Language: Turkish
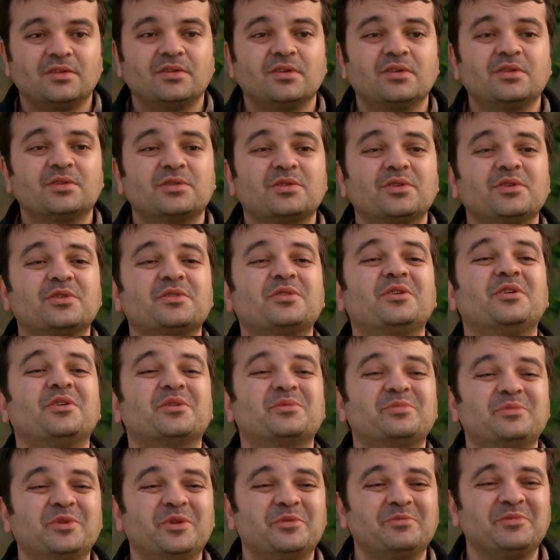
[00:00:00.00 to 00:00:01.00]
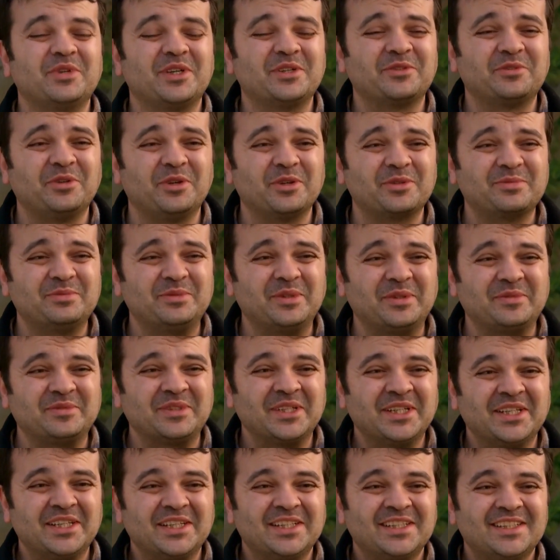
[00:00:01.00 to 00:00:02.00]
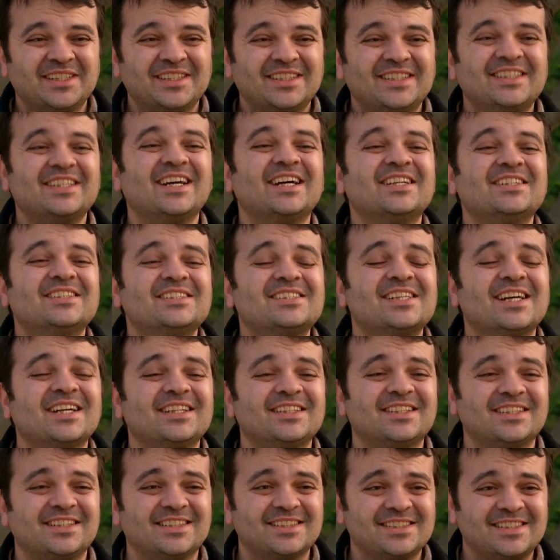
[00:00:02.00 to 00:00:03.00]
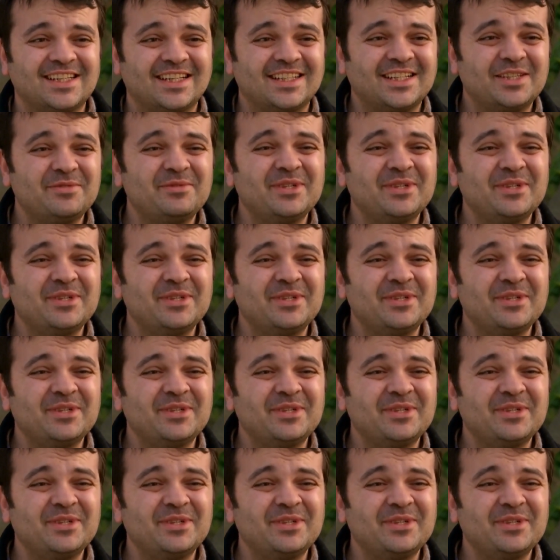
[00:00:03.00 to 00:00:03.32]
Yok yok korkmuyorum ben korkmuyorum. Yanlış anladın sen